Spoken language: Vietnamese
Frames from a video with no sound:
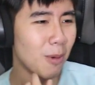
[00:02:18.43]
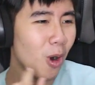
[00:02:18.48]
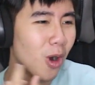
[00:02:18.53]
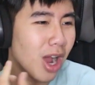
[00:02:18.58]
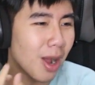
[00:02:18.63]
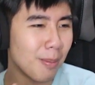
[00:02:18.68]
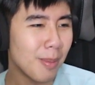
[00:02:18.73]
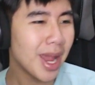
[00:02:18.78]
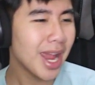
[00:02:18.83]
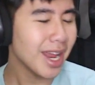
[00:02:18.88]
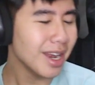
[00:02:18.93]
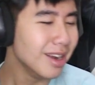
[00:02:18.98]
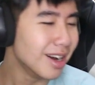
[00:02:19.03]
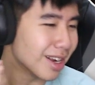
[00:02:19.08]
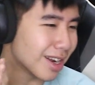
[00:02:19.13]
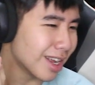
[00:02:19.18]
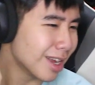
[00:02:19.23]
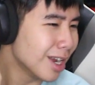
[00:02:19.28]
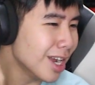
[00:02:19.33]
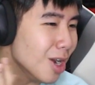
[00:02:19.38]
bố cả mẹ
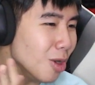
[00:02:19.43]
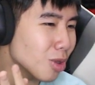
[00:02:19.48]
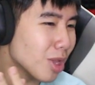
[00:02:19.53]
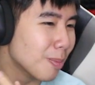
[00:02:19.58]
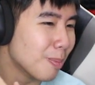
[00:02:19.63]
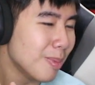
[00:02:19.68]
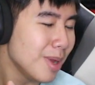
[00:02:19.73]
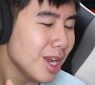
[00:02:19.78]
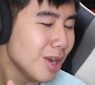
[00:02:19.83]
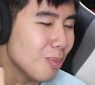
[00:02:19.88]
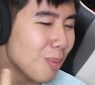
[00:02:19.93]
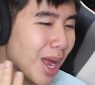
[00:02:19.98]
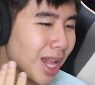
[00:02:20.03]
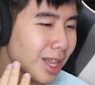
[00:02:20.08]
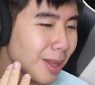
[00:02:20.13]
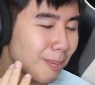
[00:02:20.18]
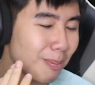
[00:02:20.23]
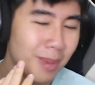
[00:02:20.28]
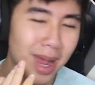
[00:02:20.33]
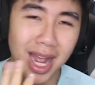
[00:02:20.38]
được ngưu tầm mưu mã
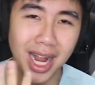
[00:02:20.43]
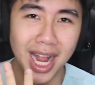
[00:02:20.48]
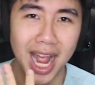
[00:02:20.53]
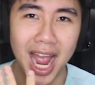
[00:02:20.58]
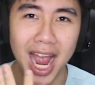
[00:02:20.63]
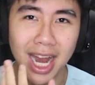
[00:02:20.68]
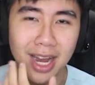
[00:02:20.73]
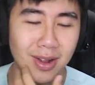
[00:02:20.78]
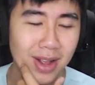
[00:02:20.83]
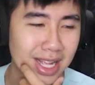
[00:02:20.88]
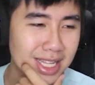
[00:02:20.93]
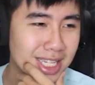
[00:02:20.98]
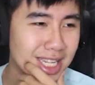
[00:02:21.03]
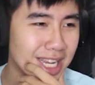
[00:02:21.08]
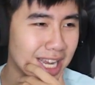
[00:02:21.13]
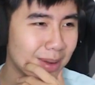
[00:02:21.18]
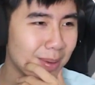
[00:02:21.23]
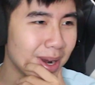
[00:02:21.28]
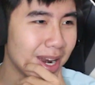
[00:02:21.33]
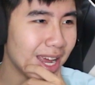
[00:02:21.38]
tầm mã Cả hai được kẹt
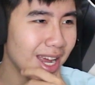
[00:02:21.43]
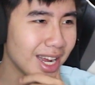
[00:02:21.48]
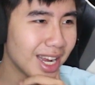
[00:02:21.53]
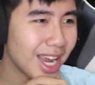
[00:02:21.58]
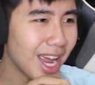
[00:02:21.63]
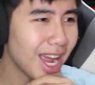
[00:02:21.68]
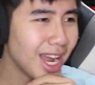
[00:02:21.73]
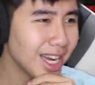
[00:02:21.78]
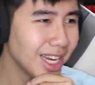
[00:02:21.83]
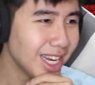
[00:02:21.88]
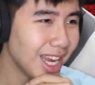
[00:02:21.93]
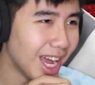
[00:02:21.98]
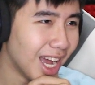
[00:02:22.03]
xỉ các bạn ạ Căng